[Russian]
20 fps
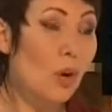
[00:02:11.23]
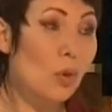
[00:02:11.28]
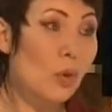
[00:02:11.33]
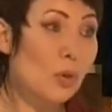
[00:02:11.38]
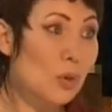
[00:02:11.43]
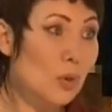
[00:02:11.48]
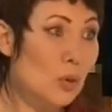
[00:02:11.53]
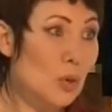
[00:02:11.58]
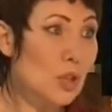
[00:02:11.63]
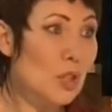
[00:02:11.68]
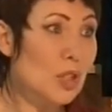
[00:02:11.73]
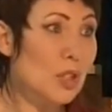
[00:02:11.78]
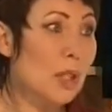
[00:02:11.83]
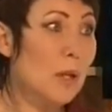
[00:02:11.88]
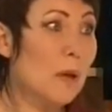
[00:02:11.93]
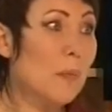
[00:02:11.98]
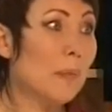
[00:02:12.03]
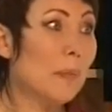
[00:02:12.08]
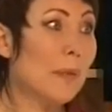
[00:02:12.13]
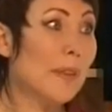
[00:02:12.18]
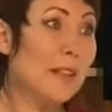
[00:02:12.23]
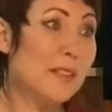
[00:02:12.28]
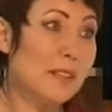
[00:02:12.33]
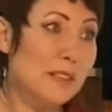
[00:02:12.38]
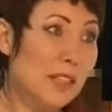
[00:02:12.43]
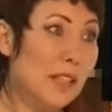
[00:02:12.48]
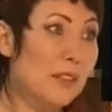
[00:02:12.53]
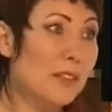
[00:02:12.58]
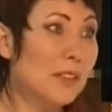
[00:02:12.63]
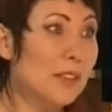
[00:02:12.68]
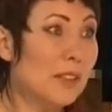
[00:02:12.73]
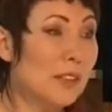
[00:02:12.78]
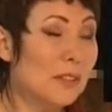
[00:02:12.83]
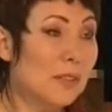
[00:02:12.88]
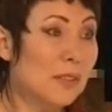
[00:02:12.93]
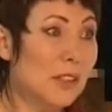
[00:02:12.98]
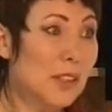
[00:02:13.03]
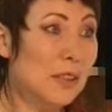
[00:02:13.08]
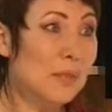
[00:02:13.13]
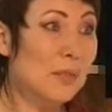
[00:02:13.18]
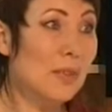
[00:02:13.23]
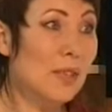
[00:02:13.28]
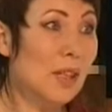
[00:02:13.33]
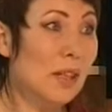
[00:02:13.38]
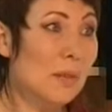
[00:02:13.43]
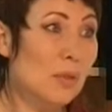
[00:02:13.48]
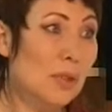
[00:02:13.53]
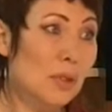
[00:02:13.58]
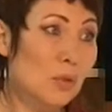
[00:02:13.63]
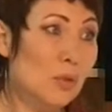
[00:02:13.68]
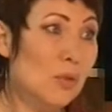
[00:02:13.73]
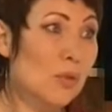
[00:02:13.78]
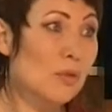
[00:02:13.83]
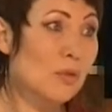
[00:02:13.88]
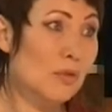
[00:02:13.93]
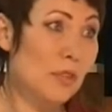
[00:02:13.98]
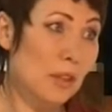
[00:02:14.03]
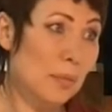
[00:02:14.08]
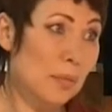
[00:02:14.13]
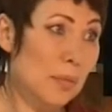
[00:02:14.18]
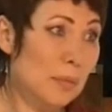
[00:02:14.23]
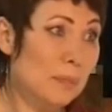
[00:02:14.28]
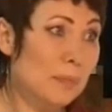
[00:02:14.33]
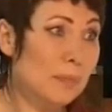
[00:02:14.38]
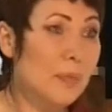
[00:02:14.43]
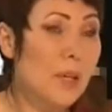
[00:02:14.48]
Он тоже э, ставил этот фильм на молодого фильме.